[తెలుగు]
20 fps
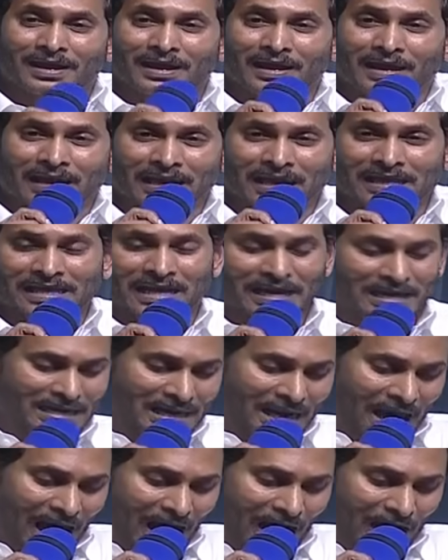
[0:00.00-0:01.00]
లేదా
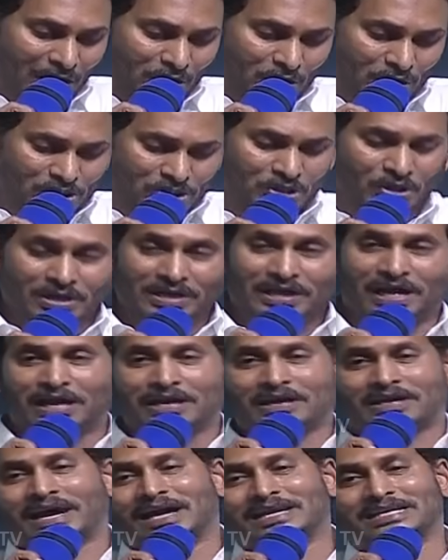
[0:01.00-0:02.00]
నాలుగు
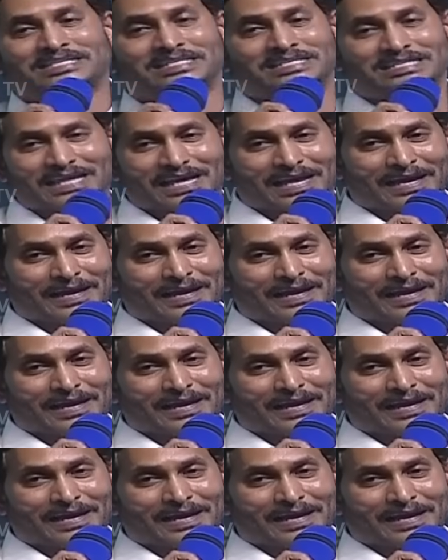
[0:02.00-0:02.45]
సున్నాలు కలిస్తే